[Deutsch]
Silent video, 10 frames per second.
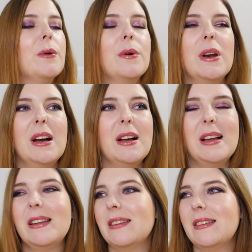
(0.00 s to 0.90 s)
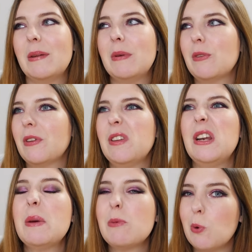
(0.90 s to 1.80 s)
Oder, also ich sag mal, sowas
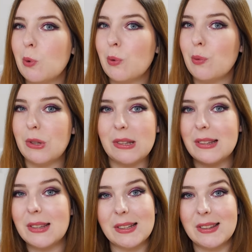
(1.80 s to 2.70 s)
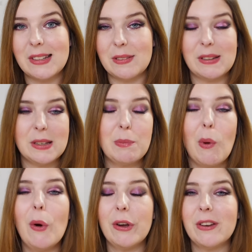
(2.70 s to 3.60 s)
wie Lebkuchengewürz ist jetzt nichts, was ich
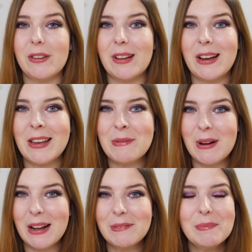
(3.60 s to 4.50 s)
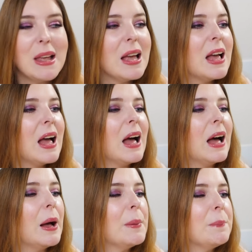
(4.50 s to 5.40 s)
bräuchte, sag ich mal.
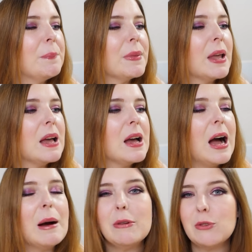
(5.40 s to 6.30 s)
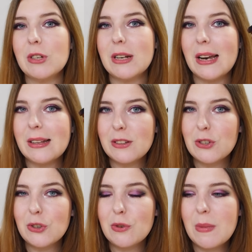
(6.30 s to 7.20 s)
Ähm, aber so eine
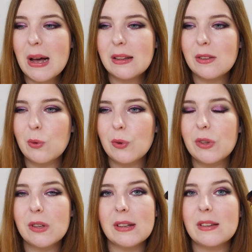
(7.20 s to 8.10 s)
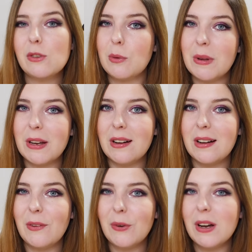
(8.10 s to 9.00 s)
klassische Tomatensoße, das ist doch
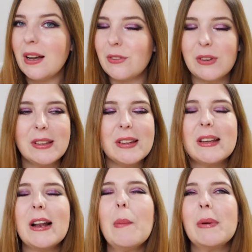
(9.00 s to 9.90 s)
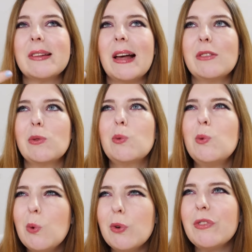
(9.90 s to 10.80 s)
mega, oder? Also ich glaube, das kann so
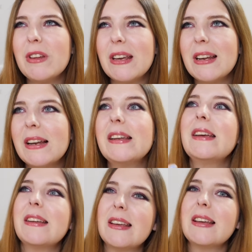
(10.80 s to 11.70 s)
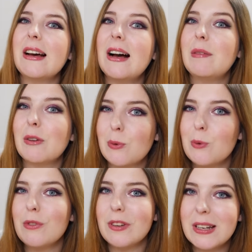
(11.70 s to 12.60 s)
gut wie jeder, nicht jeder, aber so
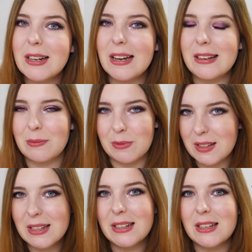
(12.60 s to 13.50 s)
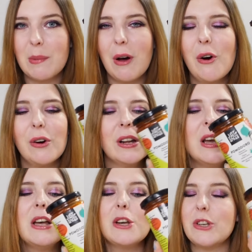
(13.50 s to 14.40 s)
gut wie jeder kann das sicherlich gebrauchen.
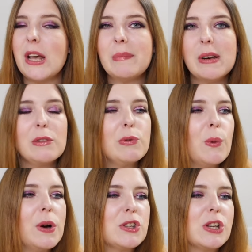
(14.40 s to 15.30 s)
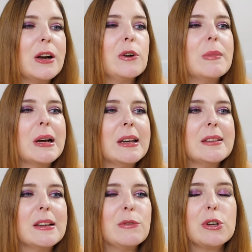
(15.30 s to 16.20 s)
Stellt man in den Vorratsschrank und man kann
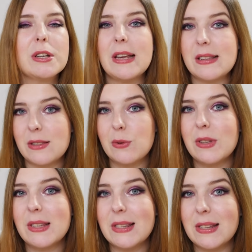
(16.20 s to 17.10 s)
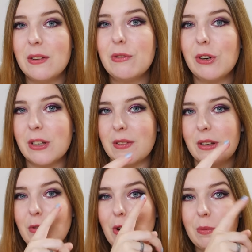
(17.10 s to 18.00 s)
das halt wirklich testen und das ist sinnvoll.
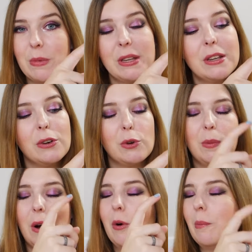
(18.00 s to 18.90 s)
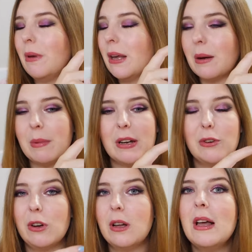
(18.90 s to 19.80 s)
Deswegen freue ich mich hierüber auch mega,
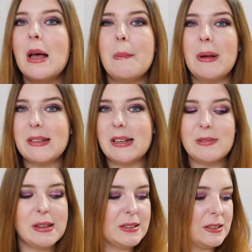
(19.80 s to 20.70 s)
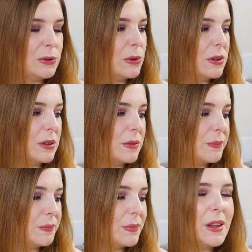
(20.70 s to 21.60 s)
mega doll. Besser als wäre das jetzt
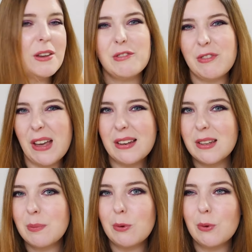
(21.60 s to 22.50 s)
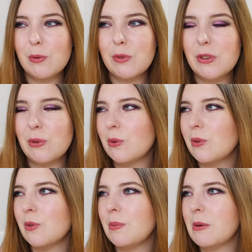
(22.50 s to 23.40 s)
irgendein Fertigprodukt wie
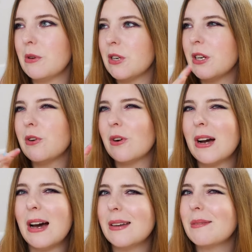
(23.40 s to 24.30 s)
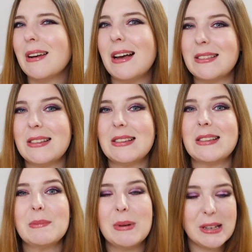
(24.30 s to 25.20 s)
so zum Beispiel Chili con Carne im Glas. Das
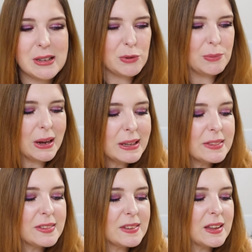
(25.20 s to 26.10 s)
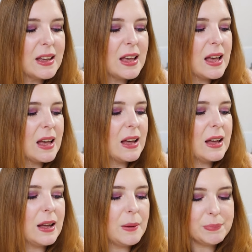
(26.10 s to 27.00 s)
ist immer nicht so meins.
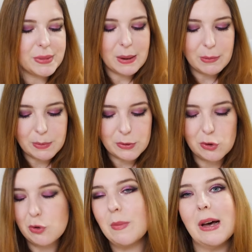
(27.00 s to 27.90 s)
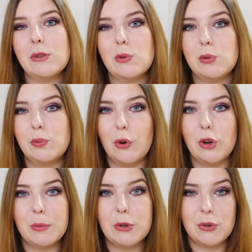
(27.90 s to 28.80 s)
Ähm, aber über so eine Tomatensoße
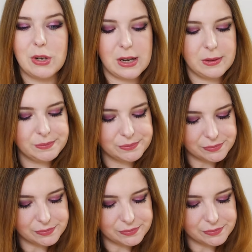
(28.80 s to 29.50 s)
freue ich mich total.